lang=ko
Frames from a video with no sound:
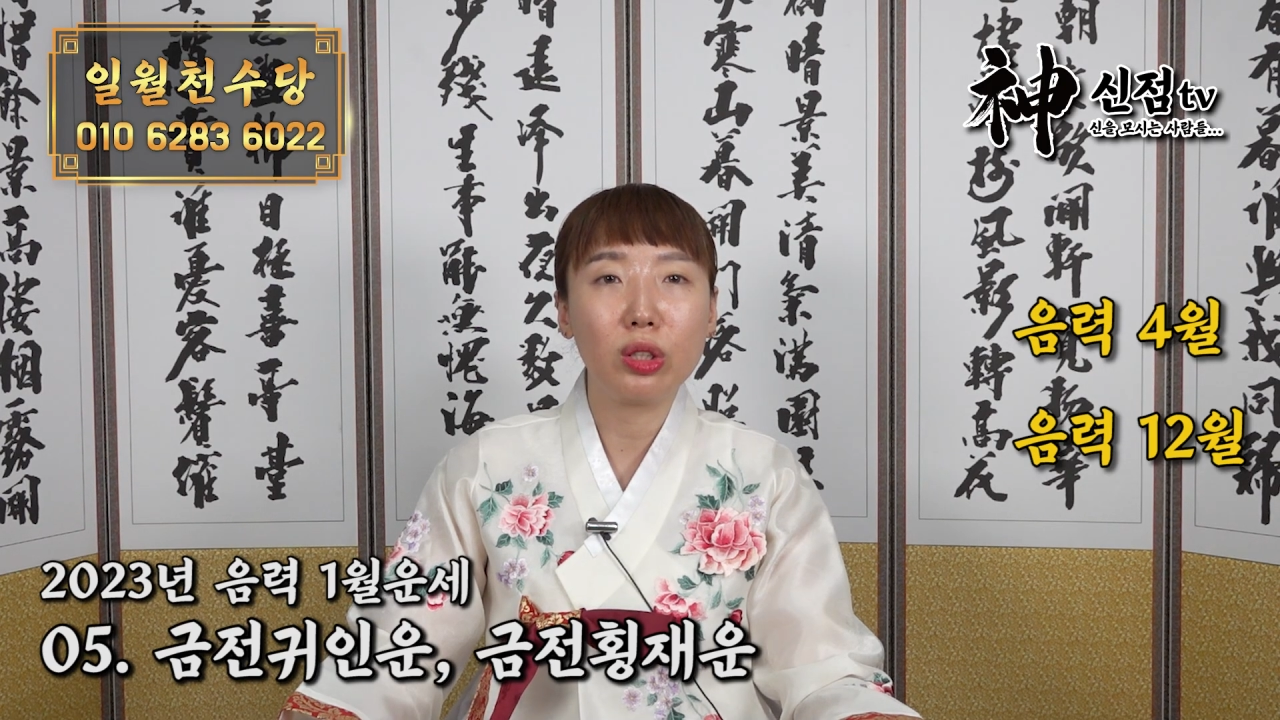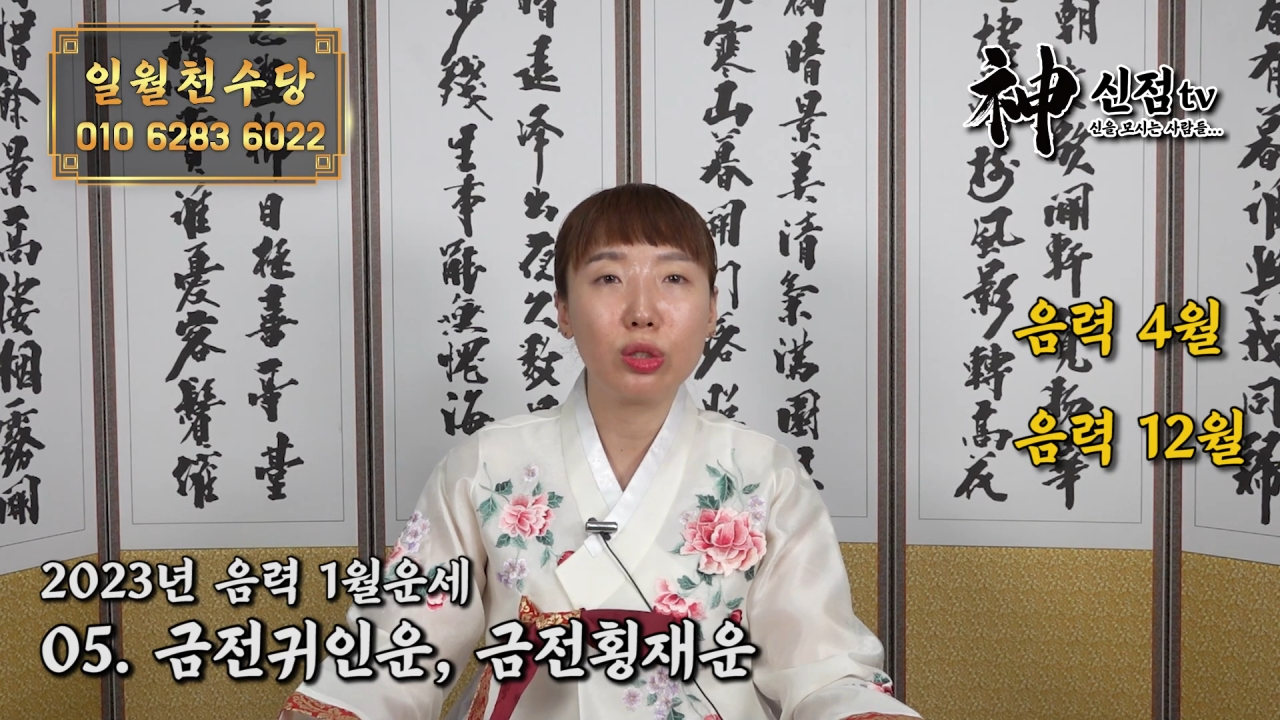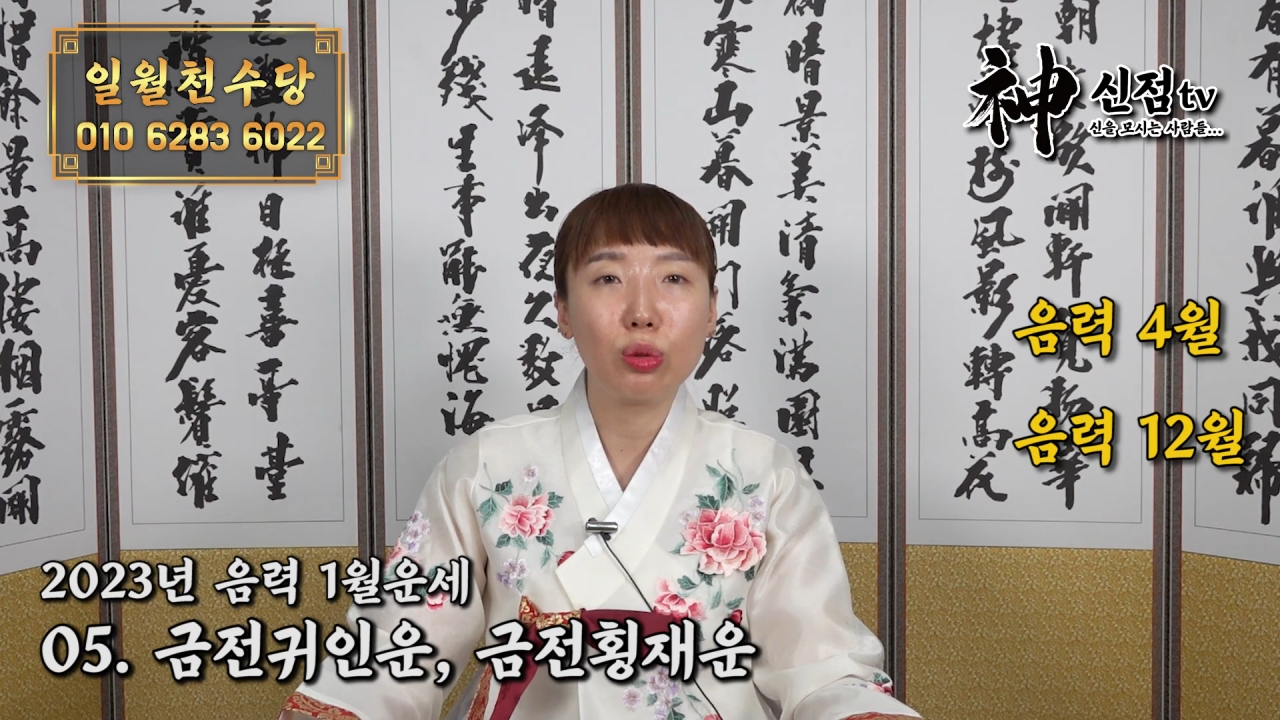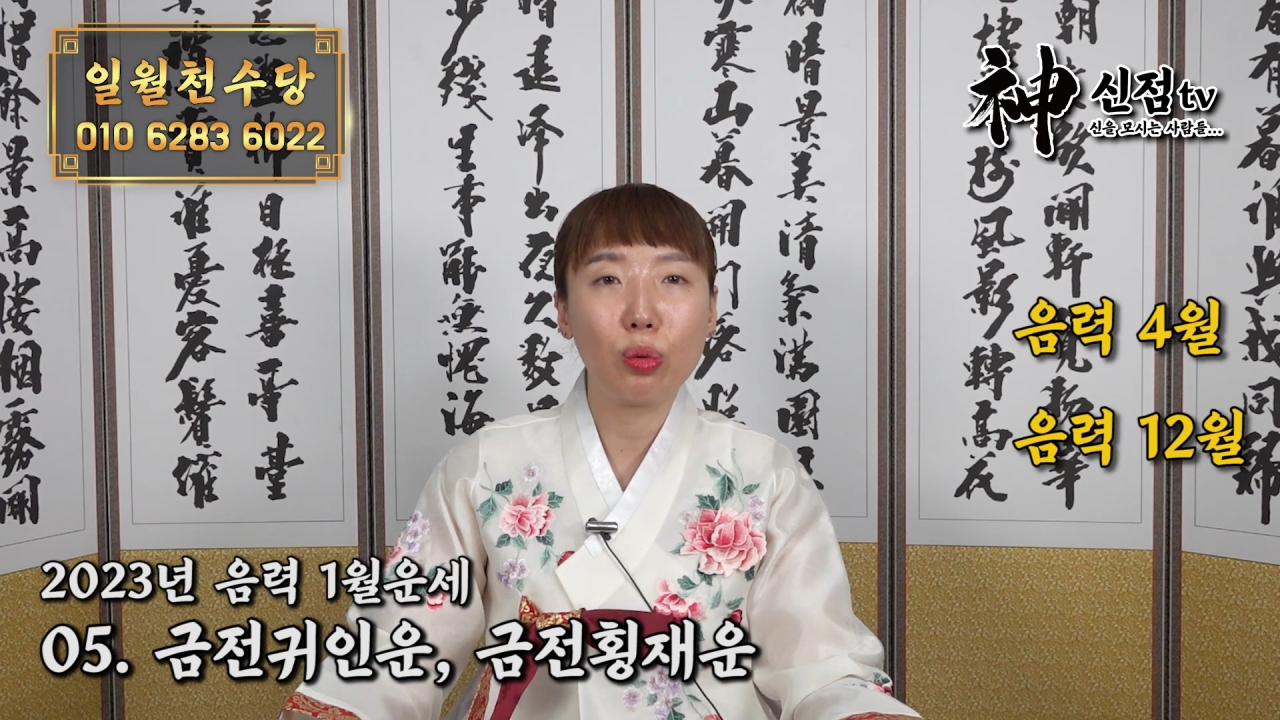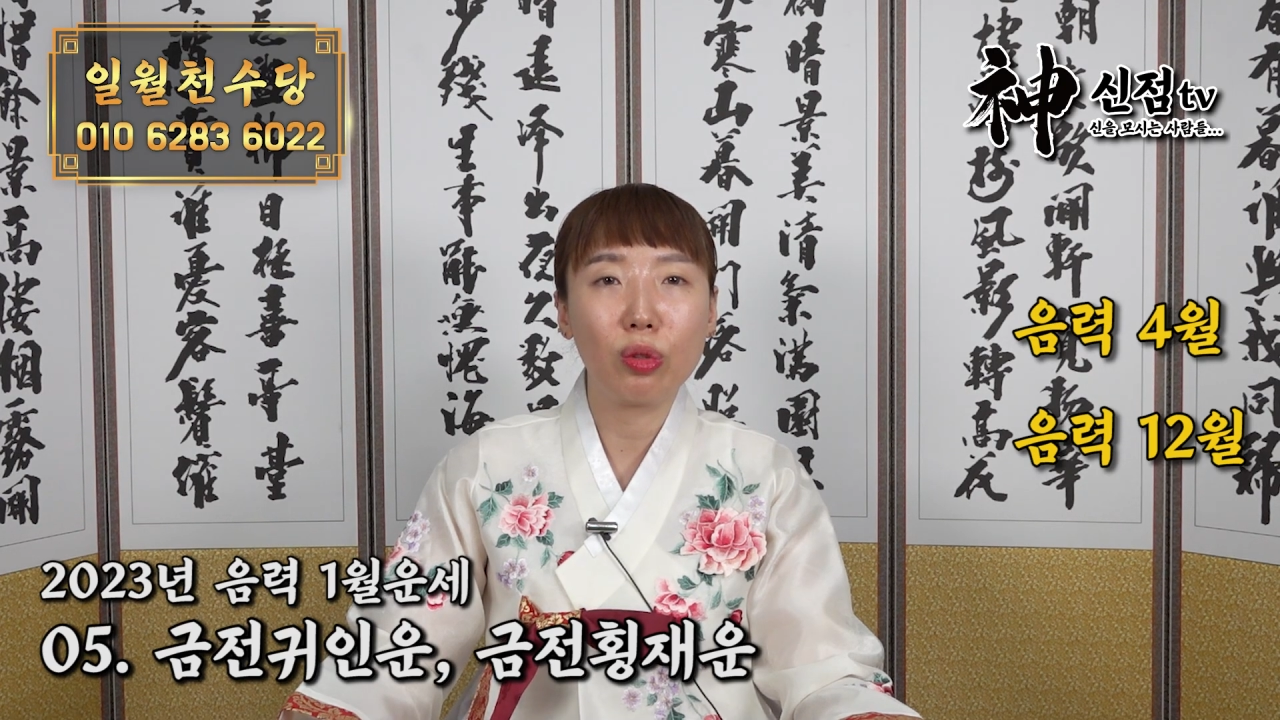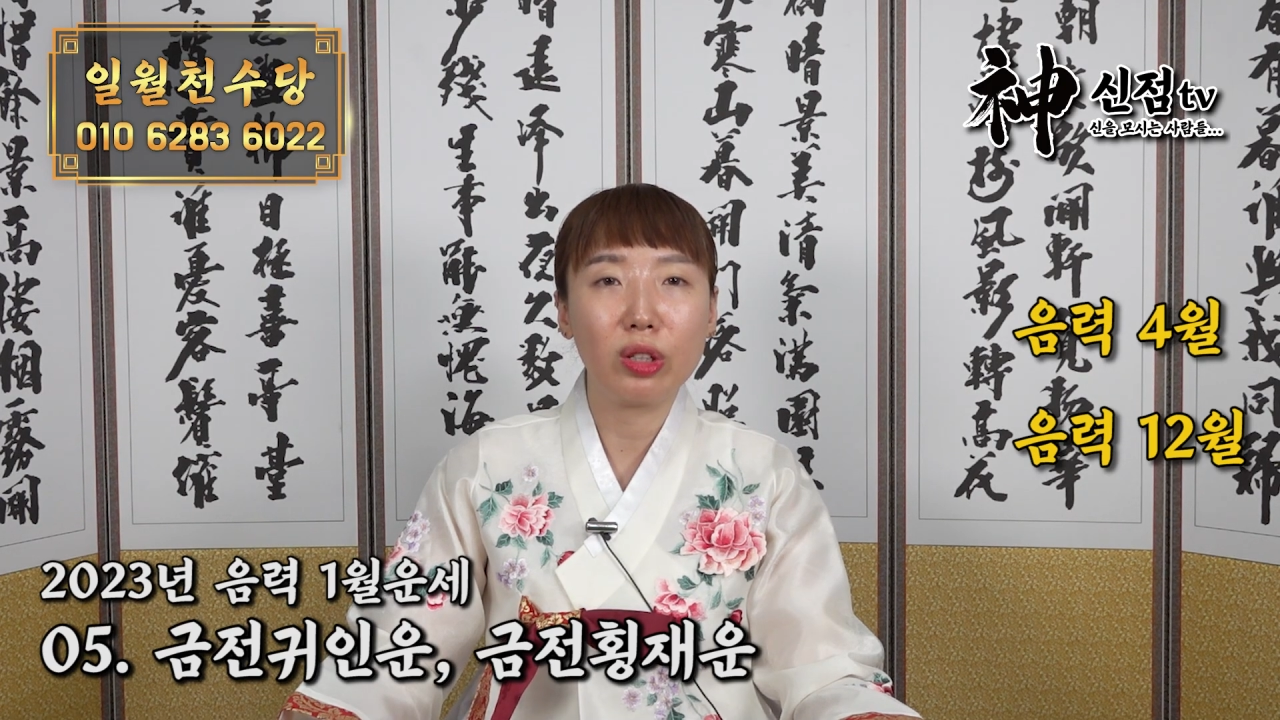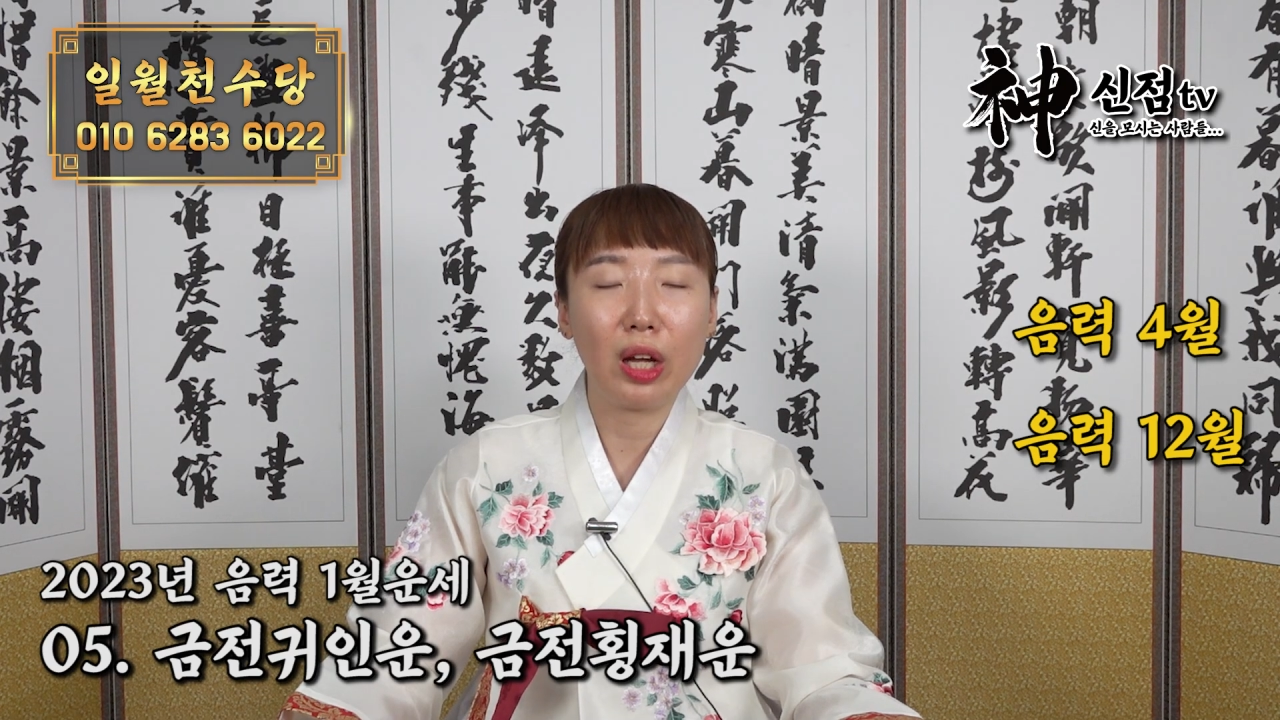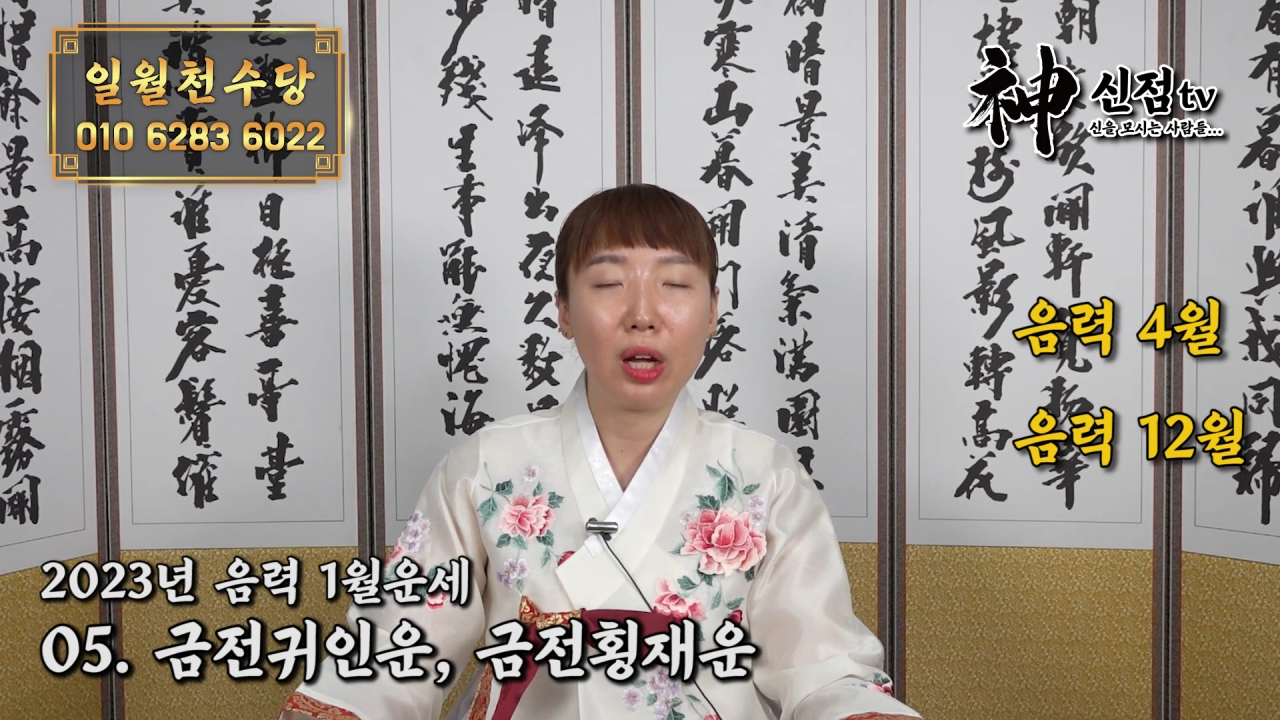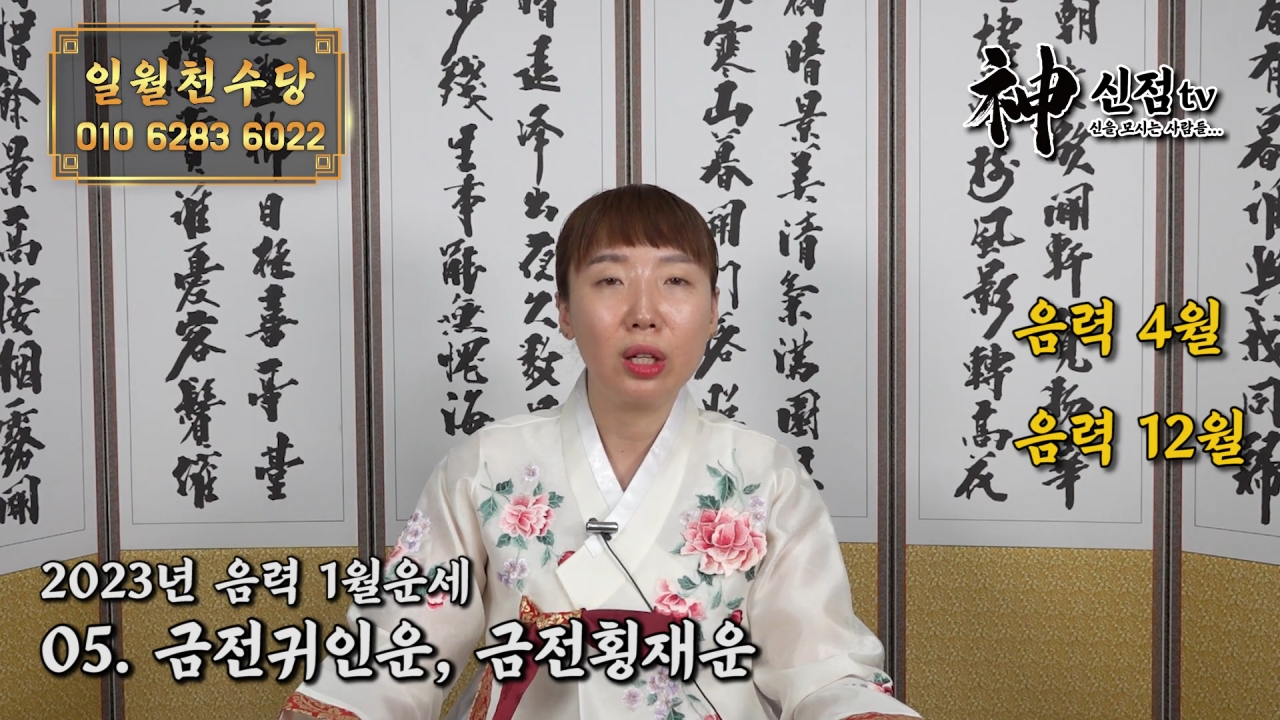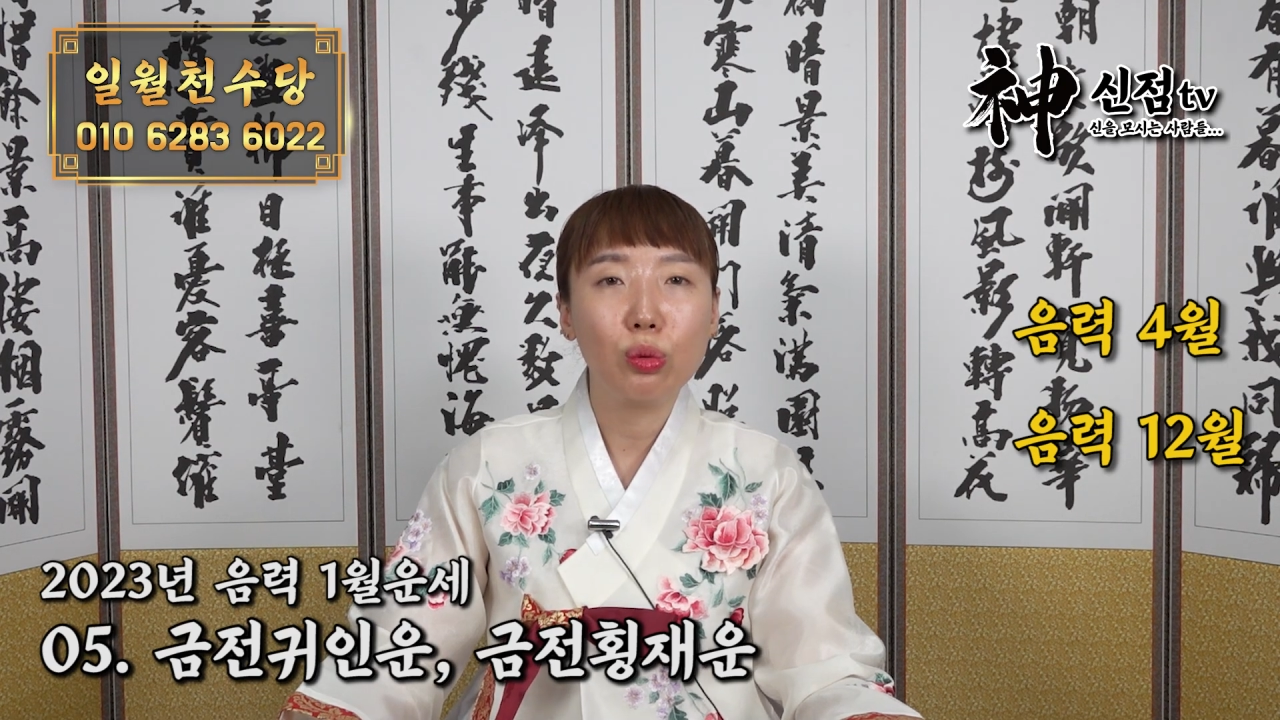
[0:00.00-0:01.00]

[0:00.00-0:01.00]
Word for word: 들어오거나